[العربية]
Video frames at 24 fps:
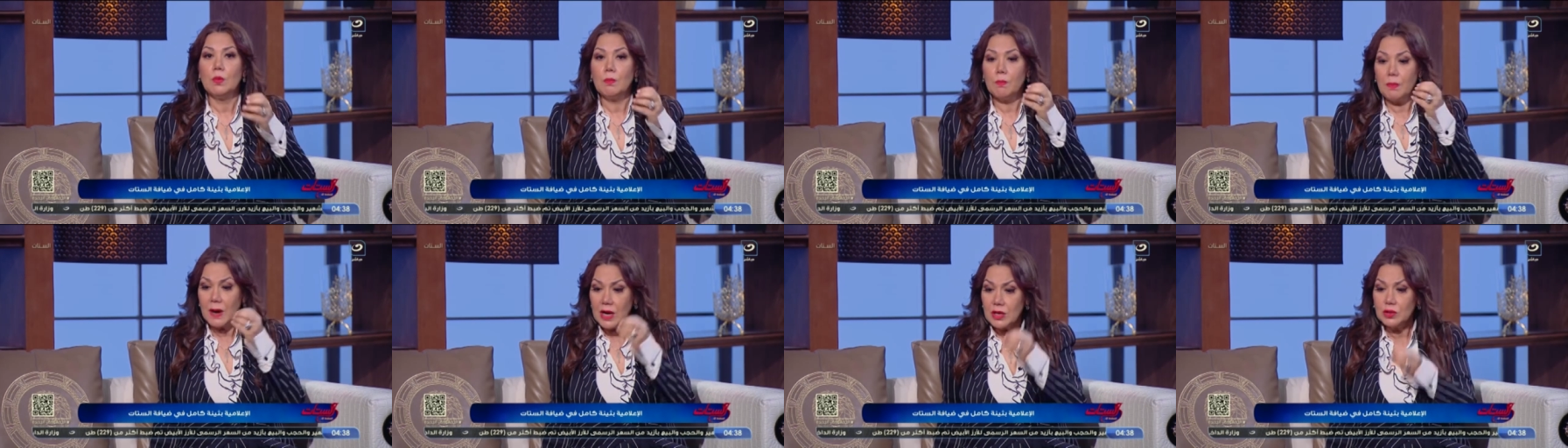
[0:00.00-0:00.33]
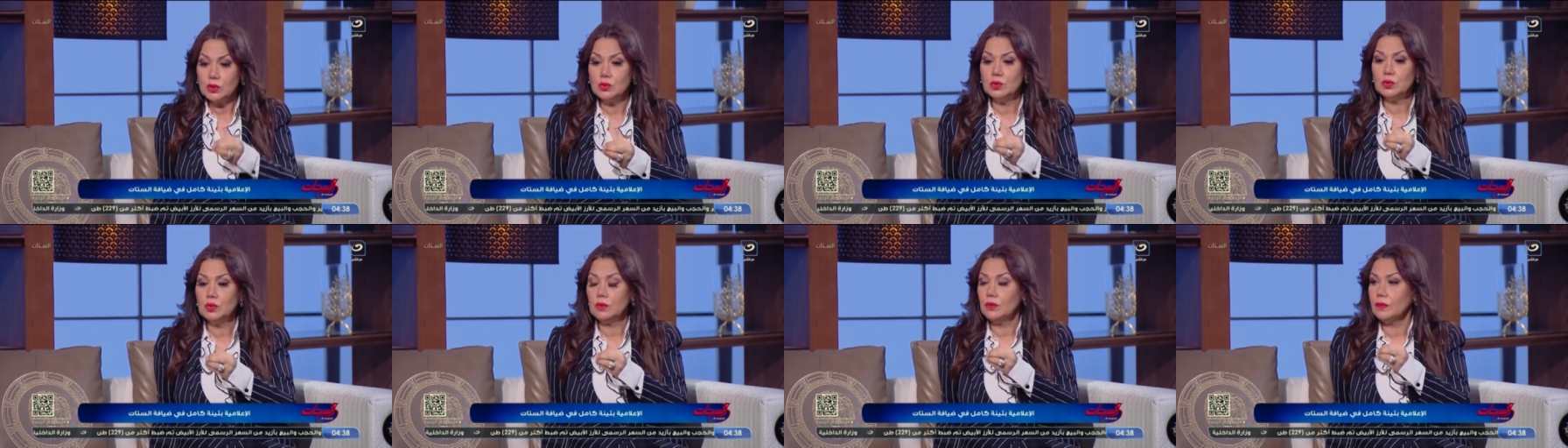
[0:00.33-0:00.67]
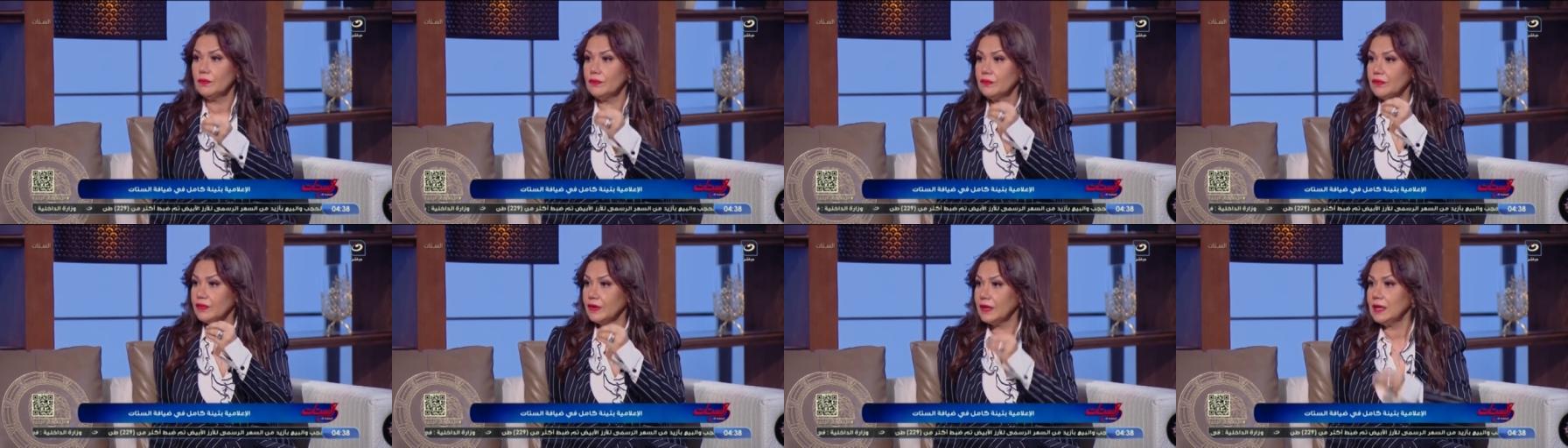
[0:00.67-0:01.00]
برضو
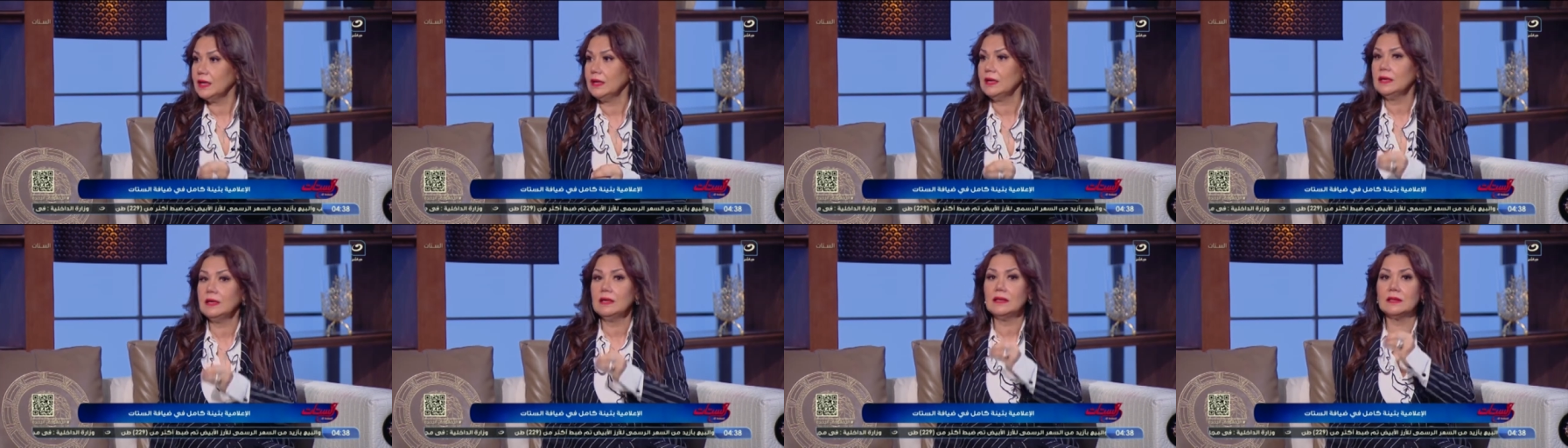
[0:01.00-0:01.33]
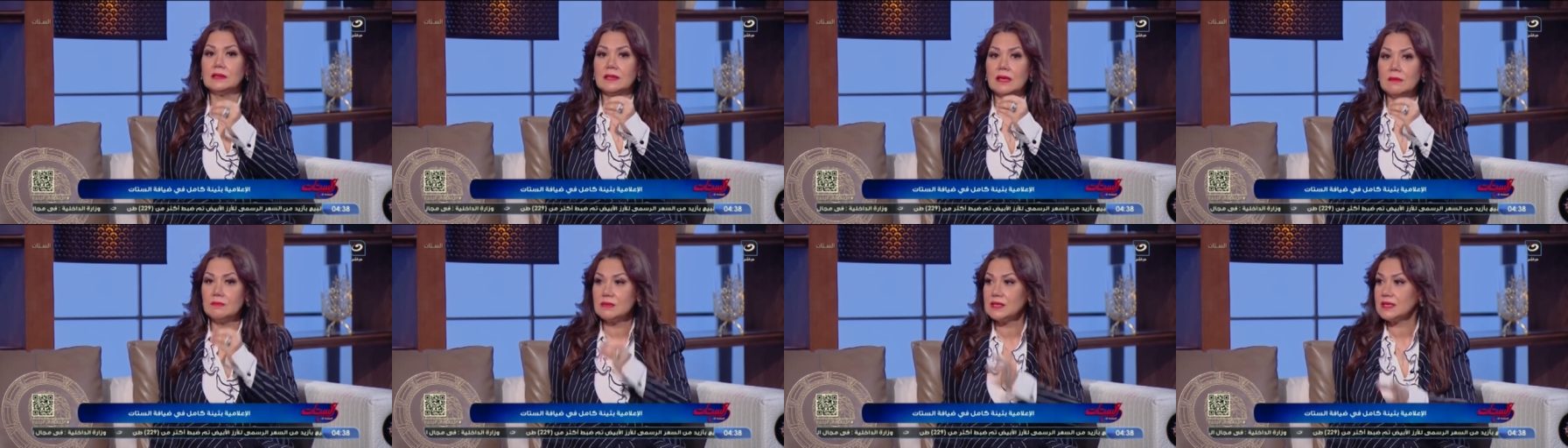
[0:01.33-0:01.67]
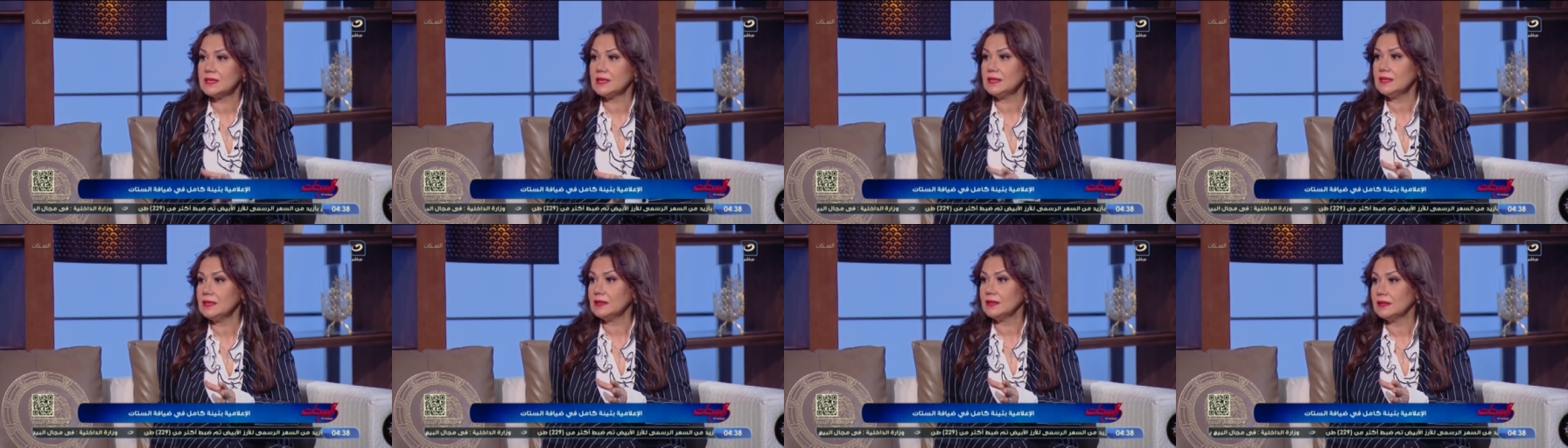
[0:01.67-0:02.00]
في
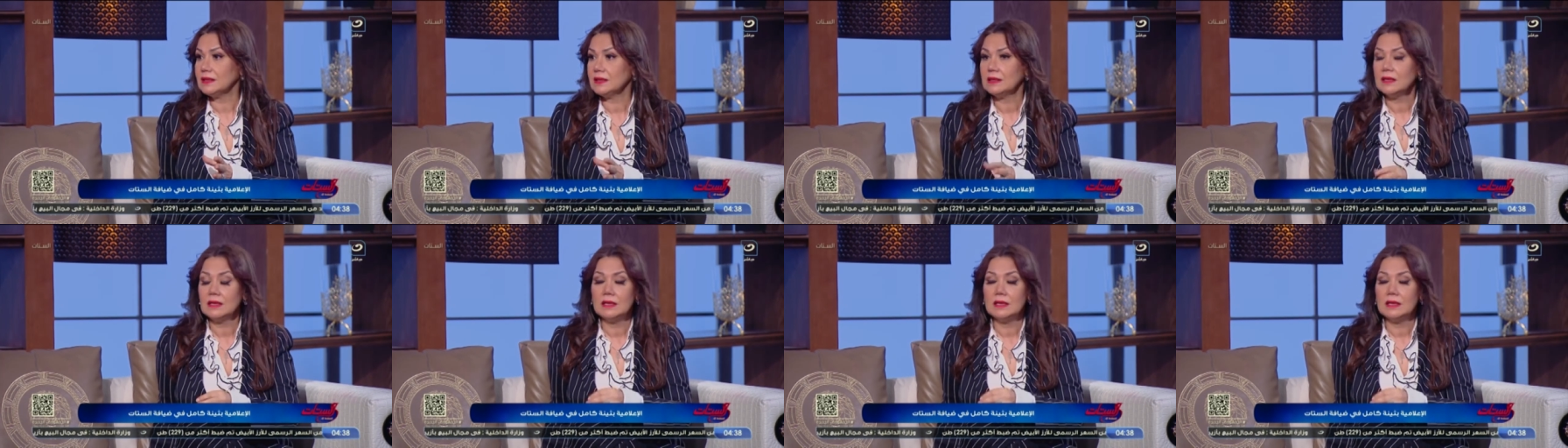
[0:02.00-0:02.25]
التمثيل